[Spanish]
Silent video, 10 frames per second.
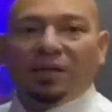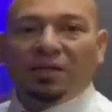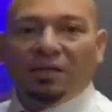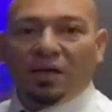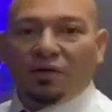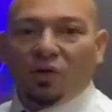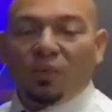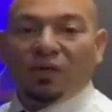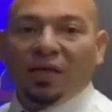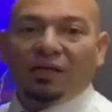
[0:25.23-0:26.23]
el día de hoy
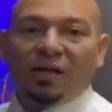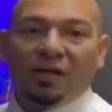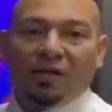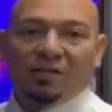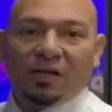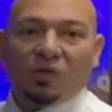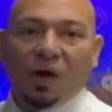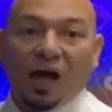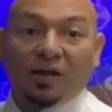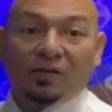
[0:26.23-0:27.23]
podría estar
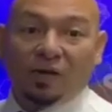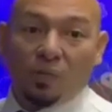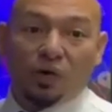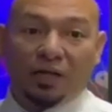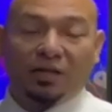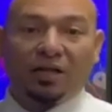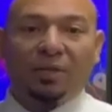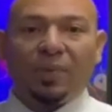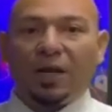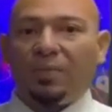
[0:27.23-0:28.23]
ingresando al extremo oriental
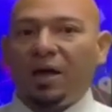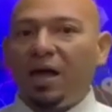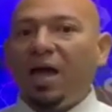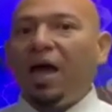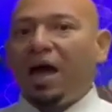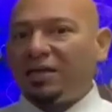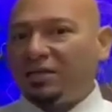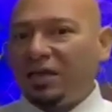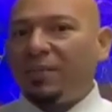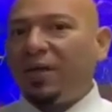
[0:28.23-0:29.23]
de Panamá,
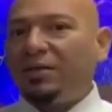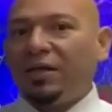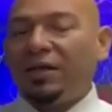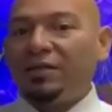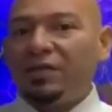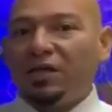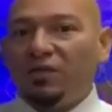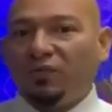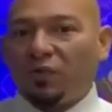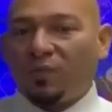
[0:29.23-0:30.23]
así que mantenerse
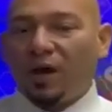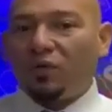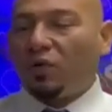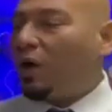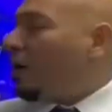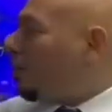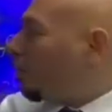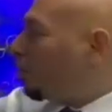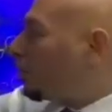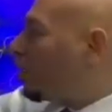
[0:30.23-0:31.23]
informado. Por otro